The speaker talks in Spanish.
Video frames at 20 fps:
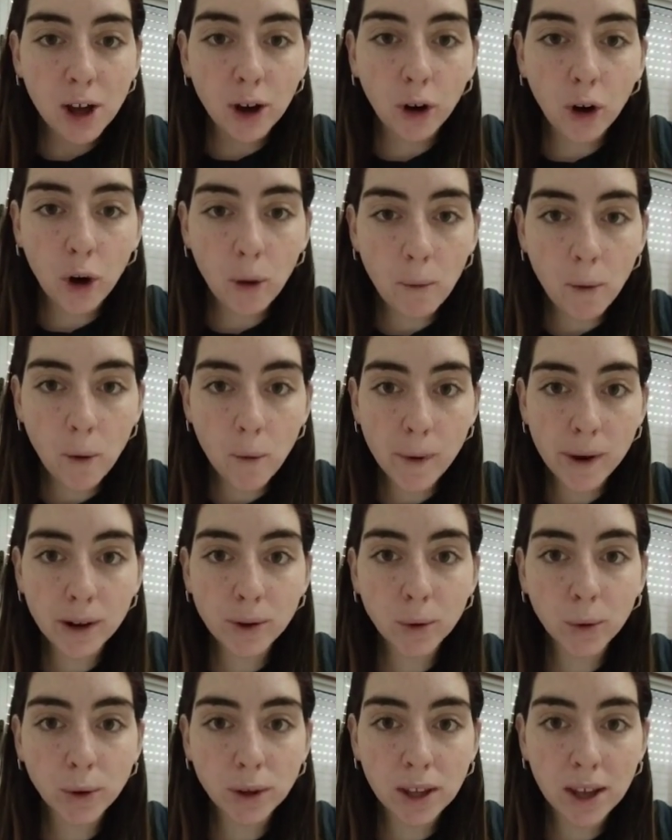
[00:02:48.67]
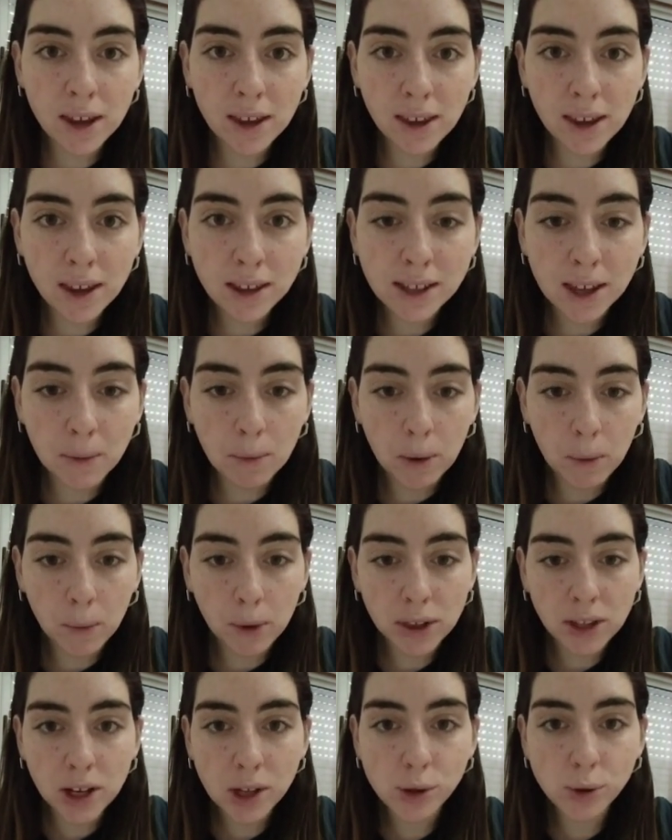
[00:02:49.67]
cómo van ustedes, que me
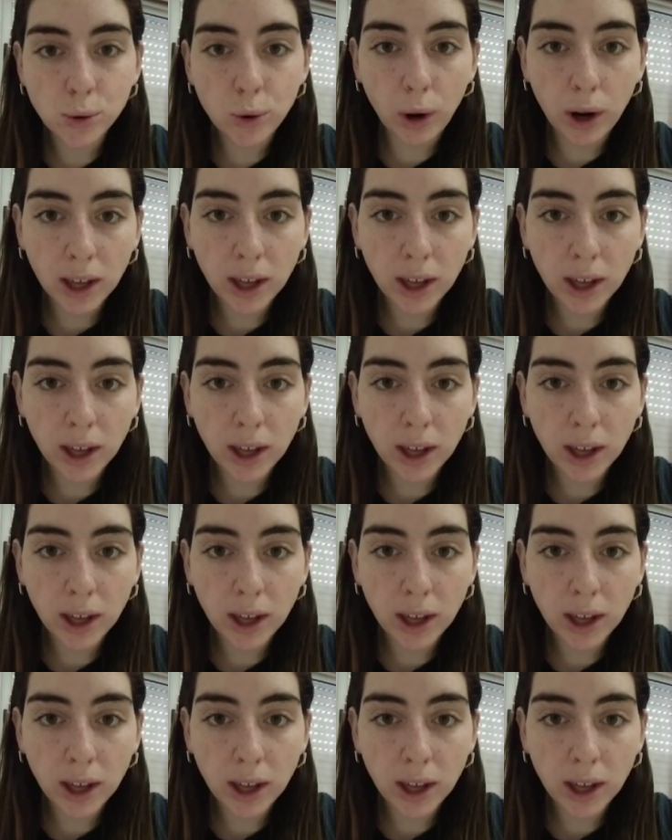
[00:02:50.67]
muestren sus